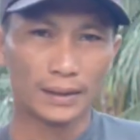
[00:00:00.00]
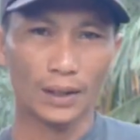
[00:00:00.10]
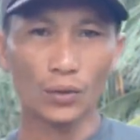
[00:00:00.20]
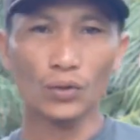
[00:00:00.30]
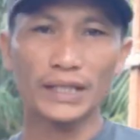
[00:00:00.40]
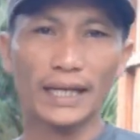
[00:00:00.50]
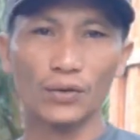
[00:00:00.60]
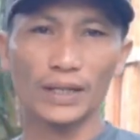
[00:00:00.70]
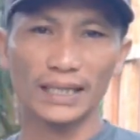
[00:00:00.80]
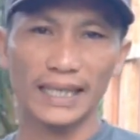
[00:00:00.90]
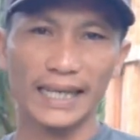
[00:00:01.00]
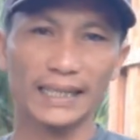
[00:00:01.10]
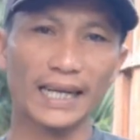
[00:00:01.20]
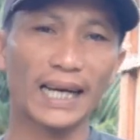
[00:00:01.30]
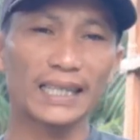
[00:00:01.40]
Seluruh share itu yang saya
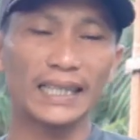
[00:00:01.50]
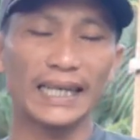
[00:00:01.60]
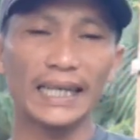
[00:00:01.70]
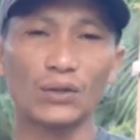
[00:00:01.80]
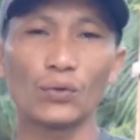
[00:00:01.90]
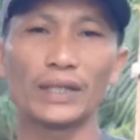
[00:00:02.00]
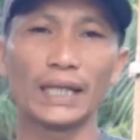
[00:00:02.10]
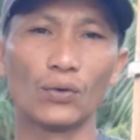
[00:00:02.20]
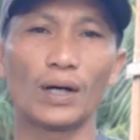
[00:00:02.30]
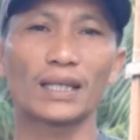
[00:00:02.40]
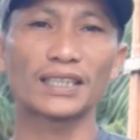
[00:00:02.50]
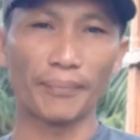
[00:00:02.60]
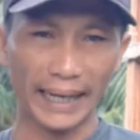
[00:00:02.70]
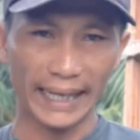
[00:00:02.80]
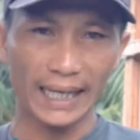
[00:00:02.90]
katakan itu di luar
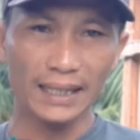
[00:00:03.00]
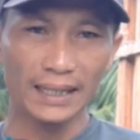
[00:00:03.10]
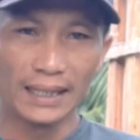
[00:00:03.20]
semen ya.